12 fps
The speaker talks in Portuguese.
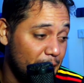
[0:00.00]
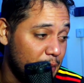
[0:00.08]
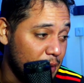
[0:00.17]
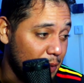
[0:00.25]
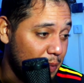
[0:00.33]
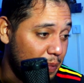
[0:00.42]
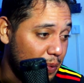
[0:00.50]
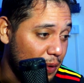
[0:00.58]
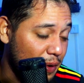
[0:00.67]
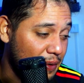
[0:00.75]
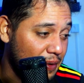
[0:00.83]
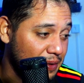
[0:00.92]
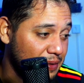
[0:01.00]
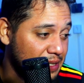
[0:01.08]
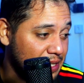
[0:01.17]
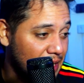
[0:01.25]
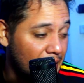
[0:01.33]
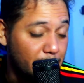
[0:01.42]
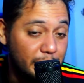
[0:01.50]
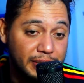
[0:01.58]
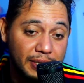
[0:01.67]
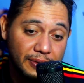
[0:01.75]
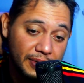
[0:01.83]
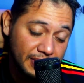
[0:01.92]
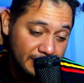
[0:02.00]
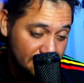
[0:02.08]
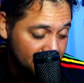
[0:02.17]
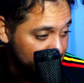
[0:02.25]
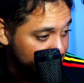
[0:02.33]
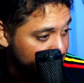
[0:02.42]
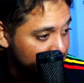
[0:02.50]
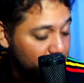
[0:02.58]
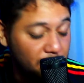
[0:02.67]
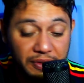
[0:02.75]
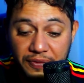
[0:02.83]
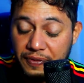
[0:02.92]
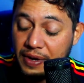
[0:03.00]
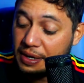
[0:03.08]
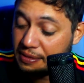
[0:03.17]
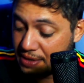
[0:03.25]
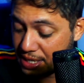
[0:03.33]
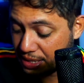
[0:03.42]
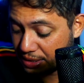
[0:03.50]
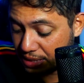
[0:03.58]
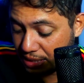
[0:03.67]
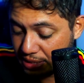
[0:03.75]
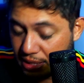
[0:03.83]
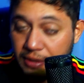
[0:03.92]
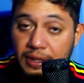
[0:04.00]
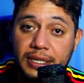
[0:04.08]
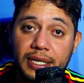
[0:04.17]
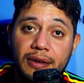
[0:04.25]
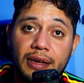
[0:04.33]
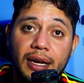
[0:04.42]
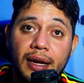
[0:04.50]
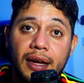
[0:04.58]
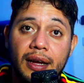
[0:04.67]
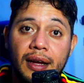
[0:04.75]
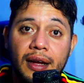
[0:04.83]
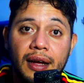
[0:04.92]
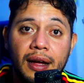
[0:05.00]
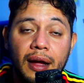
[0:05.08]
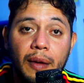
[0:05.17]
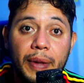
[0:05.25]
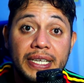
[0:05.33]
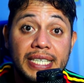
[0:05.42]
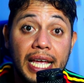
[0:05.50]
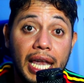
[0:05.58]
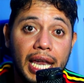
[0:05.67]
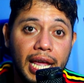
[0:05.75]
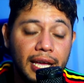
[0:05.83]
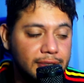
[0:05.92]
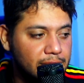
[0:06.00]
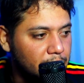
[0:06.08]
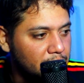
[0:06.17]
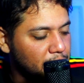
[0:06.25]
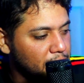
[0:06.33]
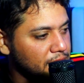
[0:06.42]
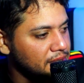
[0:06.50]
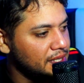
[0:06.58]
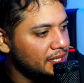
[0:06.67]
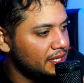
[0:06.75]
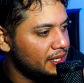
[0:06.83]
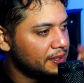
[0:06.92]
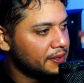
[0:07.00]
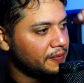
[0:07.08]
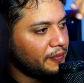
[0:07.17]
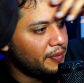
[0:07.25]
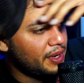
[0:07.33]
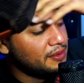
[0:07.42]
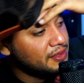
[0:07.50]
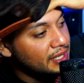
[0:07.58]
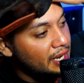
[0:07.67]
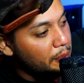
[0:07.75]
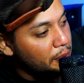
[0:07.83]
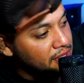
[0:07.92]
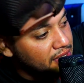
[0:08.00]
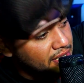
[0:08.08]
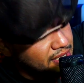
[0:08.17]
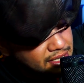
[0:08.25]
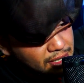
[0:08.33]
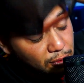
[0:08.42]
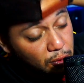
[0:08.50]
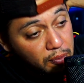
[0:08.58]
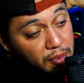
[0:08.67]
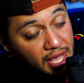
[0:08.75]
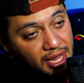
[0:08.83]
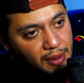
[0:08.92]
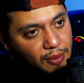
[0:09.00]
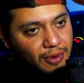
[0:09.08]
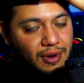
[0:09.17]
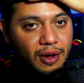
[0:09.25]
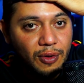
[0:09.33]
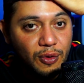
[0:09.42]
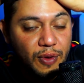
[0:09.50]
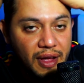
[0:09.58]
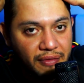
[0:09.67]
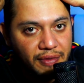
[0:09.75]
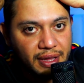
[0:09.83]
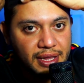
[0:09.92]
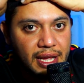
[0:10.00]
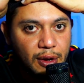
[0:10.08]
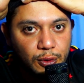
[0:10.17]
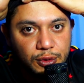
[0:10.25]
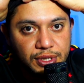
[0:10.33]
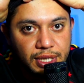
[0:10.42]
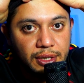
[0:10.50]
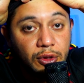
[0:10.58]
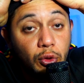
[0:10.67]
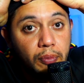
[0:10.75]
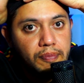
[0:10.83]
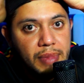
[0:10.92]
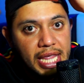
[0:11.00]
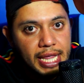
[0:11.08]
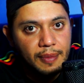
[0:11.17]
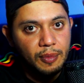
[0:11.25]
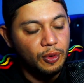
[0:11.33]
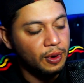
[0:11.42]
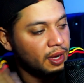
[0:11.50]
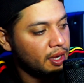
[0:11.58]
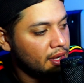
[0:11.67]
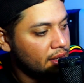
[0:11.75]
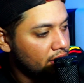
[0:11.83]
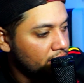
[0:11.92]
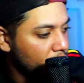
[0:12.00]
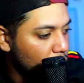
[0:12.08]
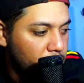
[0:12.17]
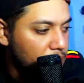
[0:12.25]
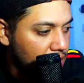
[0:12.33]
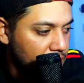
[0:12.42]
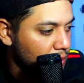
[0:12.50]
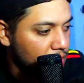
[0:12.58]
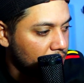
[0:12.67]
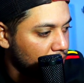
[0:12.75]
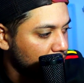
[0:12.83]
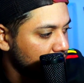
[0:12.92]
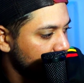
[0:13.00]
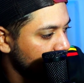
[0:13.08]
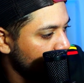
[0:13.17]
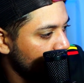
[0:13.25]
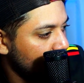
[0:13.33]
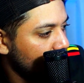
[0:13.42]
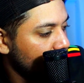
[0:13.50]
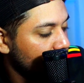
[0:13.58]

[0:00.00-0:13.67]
Por pouco não escapa essa noite de, de ir pro inferno, cara. Achei que essa noite aqui eu ia passar ileso, mas não consegui. Como é que os caras põem isso aqui? Isso aqui no mínimo é algum evento na Rússia. No mínimo. No mínimo é na Rússia isso aqui.